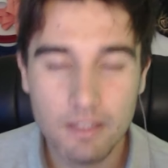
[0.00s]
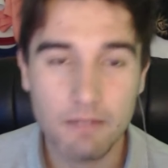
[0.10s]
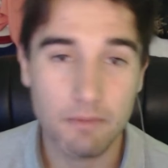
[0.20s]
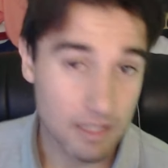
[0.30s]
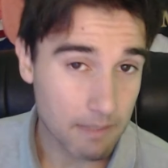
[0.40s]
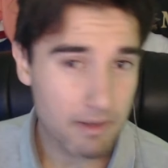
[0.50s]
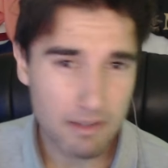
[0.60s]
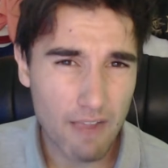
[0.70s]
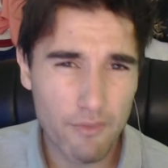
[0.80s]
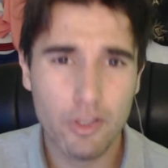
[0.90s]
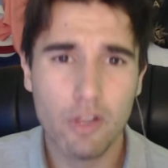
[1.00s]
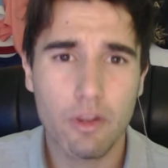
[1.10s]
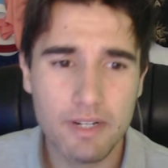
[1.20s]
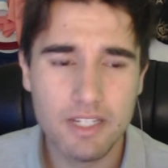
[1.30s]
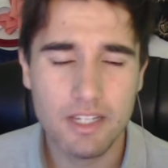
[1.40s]
También aficionado del
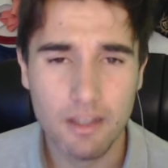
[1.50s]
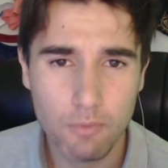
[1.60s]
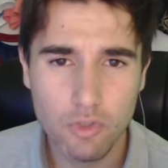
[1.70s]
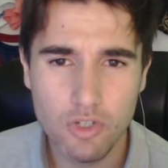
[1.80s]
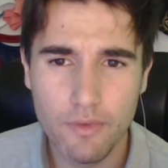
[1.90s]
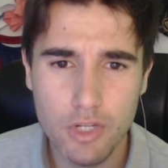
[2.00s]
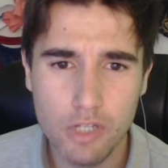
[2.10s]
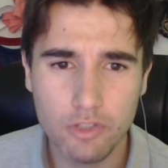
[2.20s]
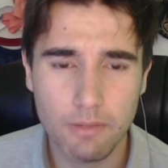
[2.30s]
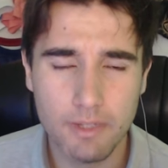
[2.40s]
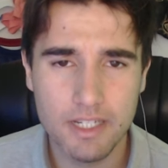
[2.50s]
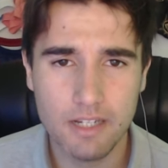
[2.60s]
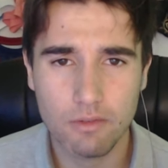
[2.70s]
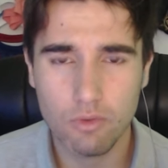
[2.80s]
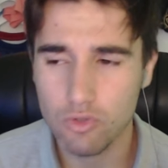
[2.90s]
Barça, muchos aficionados del Barça
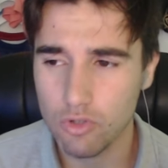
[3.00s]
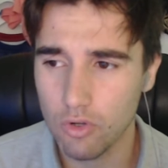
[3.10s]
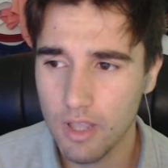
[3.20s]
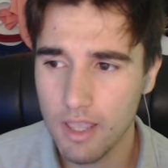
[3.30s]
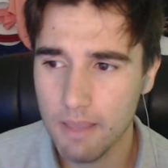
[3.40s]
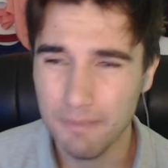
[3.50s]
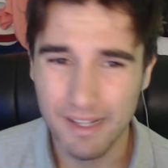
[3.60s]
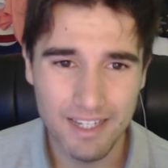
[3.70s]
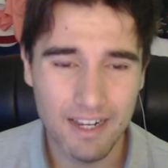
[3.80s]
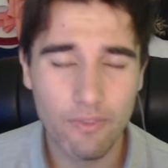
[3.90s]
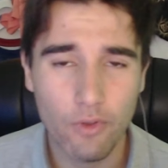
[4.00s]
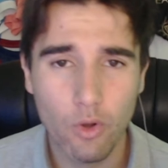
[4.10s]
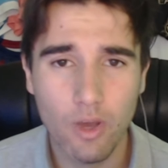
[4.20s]
incluso machacando, ¿no?